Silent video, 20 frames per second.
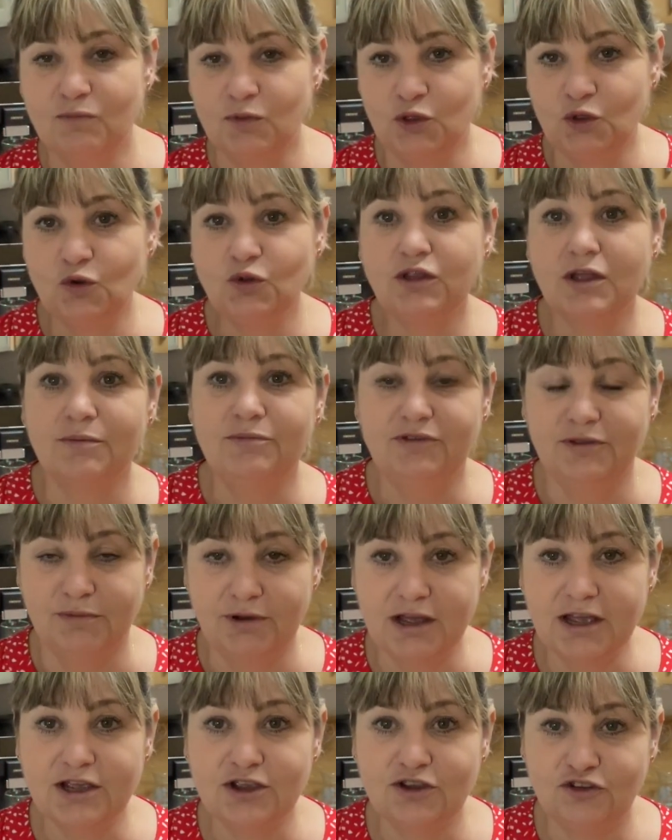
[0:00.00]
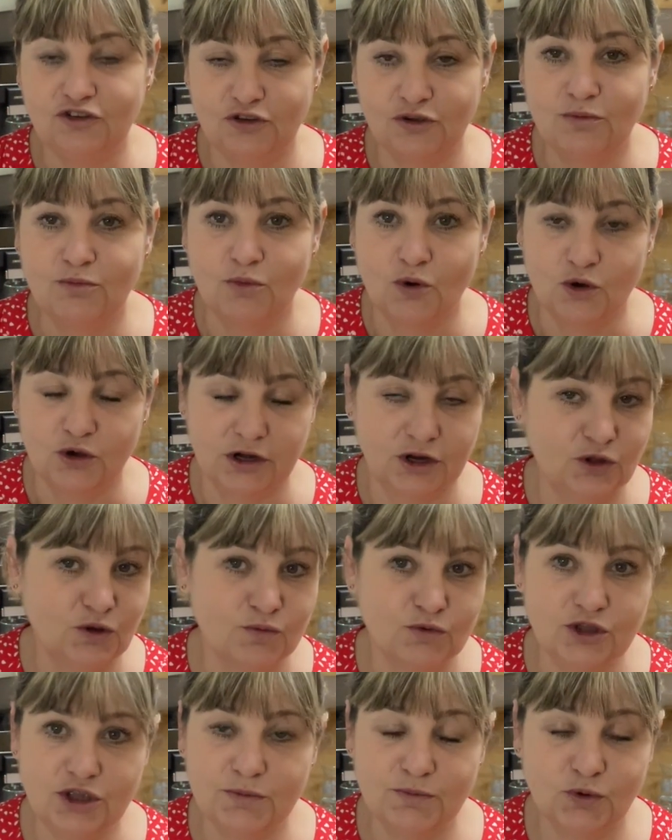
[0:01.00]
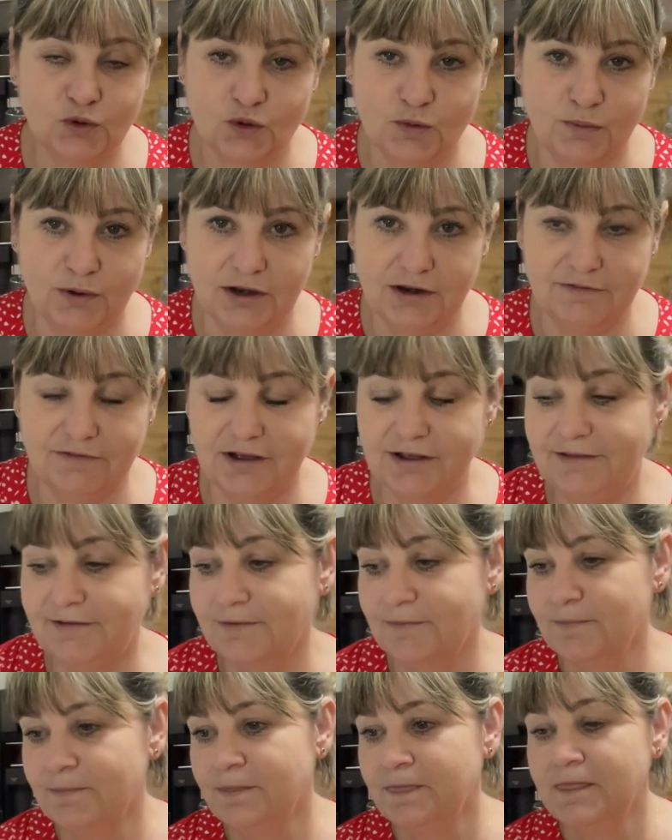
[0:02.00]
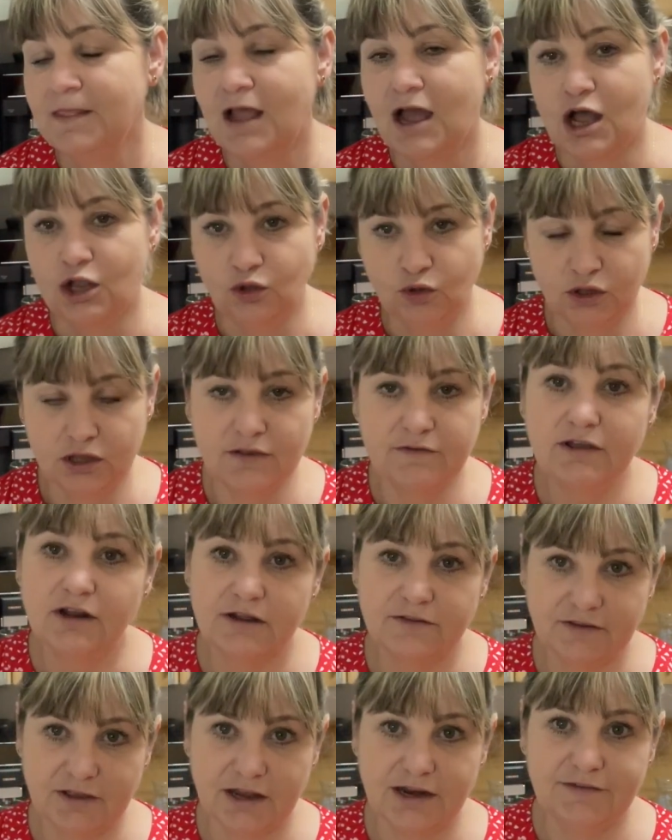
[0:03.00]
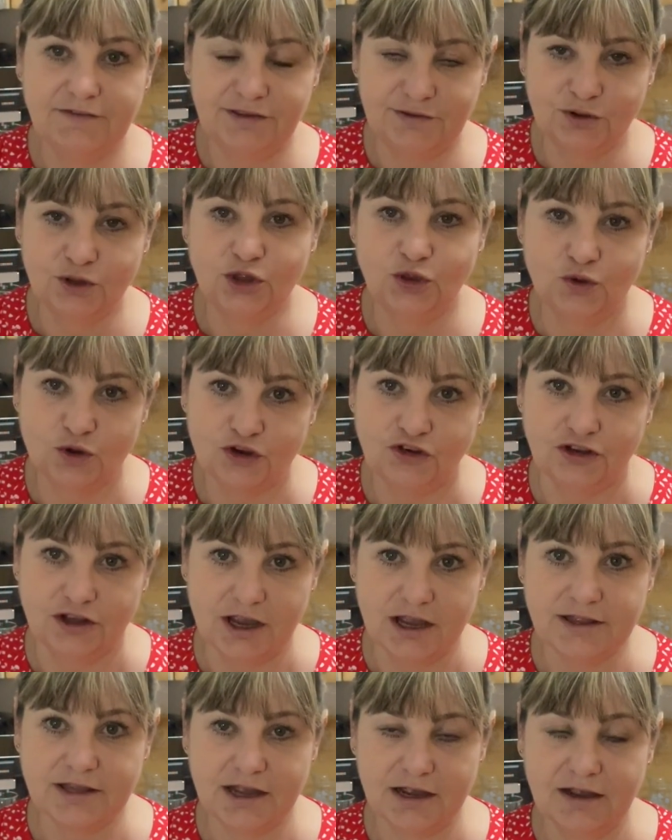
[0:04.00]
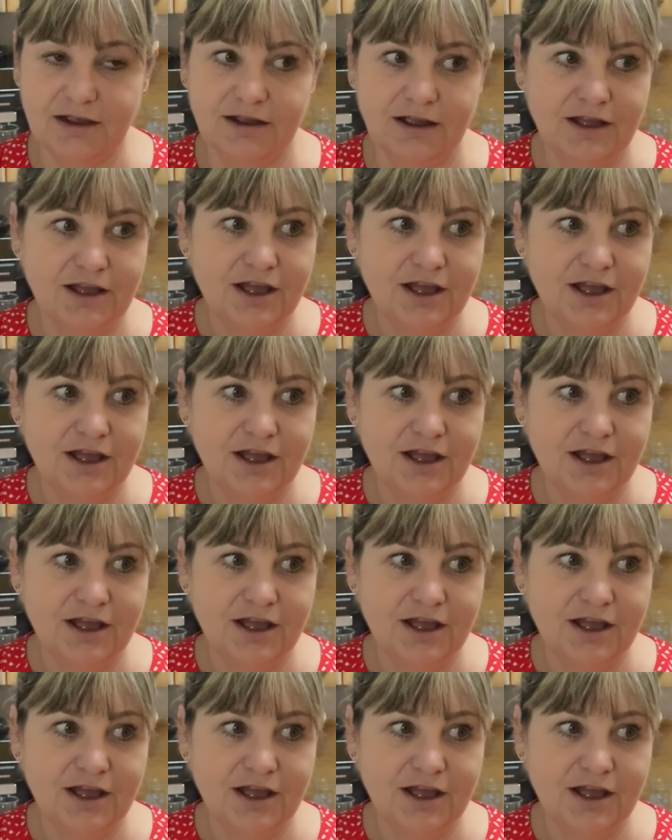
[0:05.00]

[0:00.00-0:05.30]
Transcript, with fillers: Смотрю, там земля еще мокрая. Думаю, не буду поливать. А то, наверное, скорее всего, точно я так...